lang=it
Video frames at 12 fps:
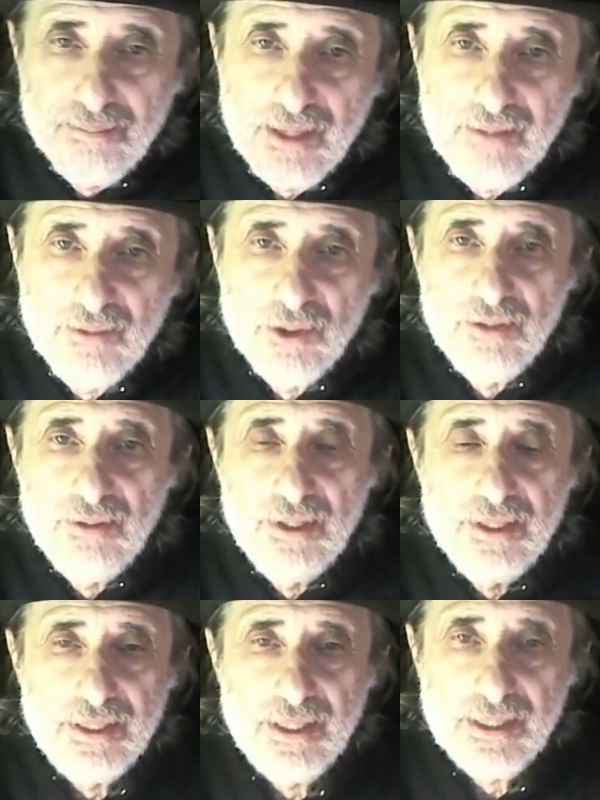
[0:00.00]
privo di
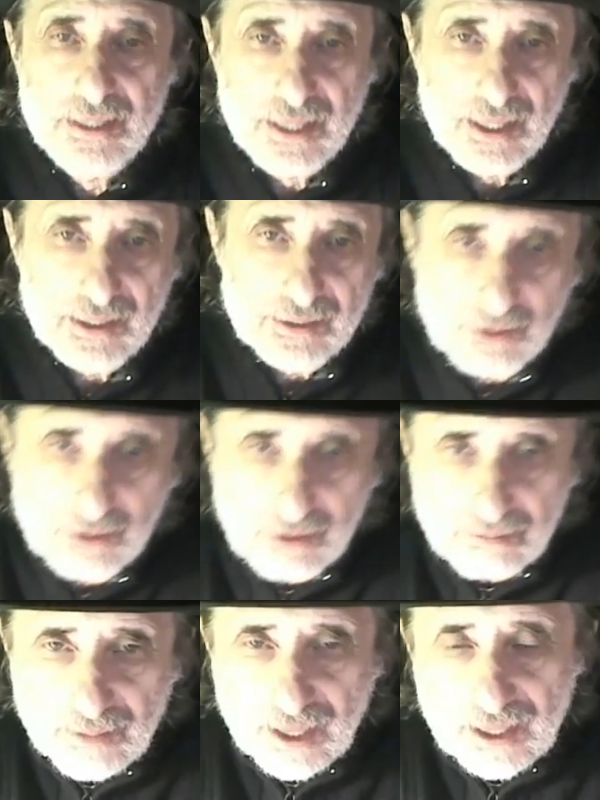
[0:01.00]
qualsiasi altro
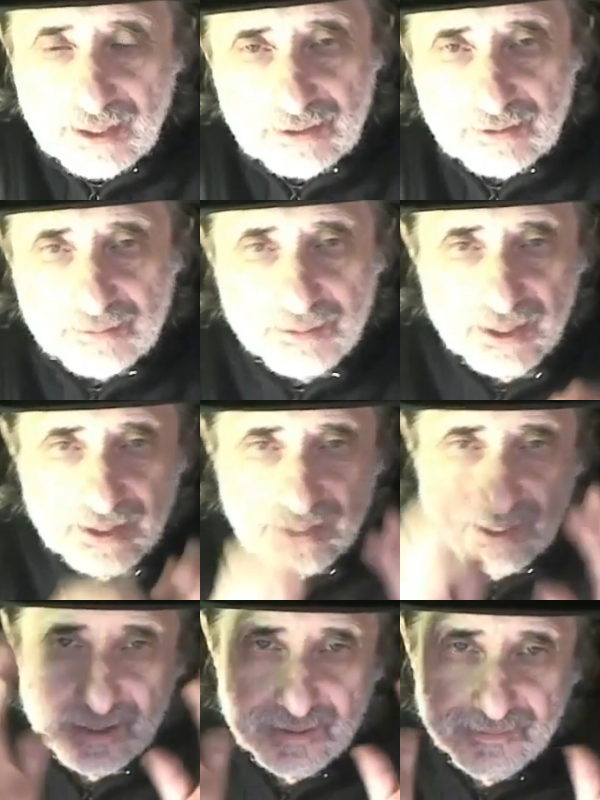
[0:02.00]
appello,
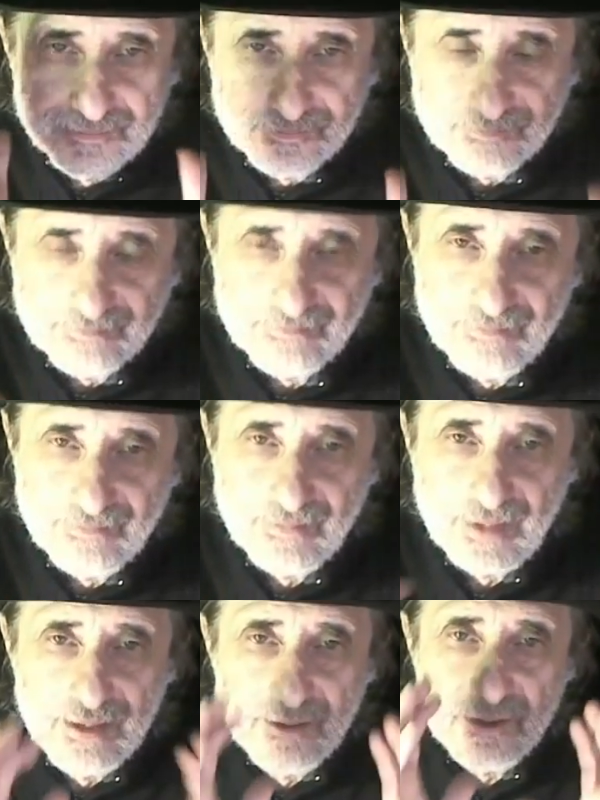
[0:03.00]
perché
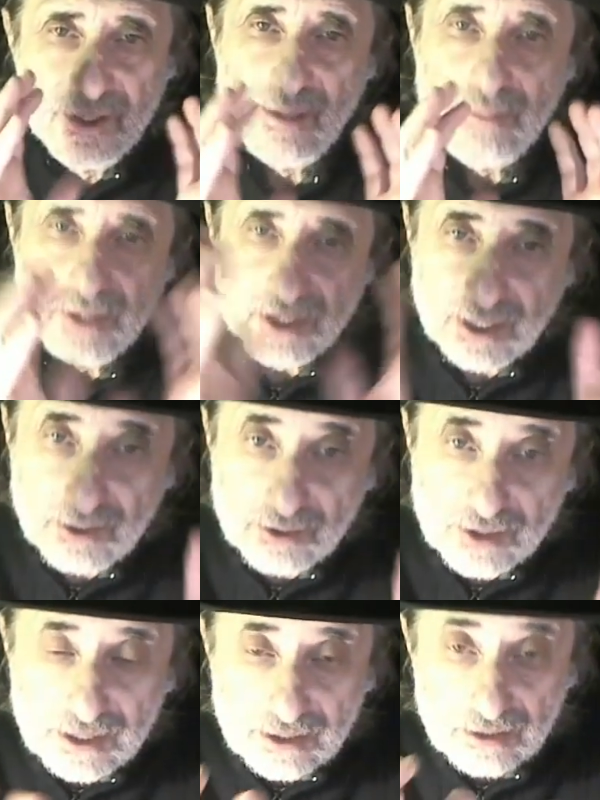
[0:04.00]
lo si capisce
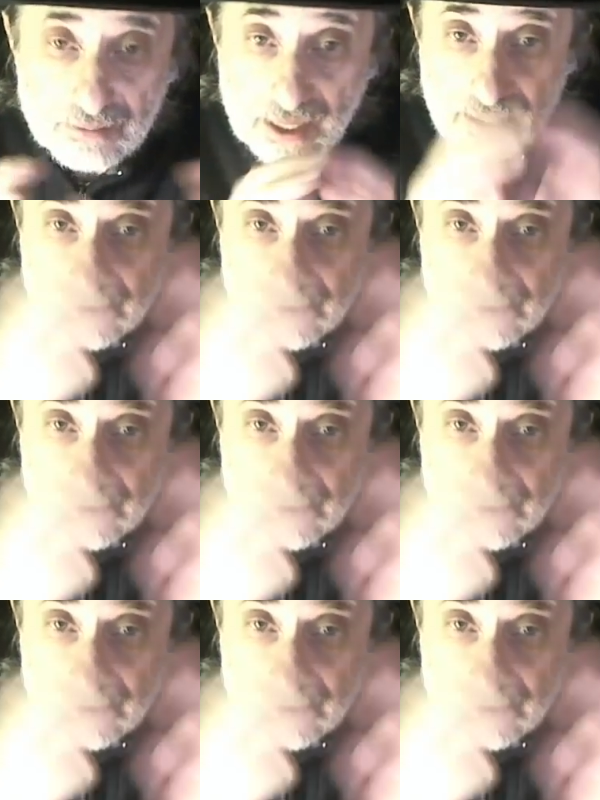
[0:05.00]
così com'è,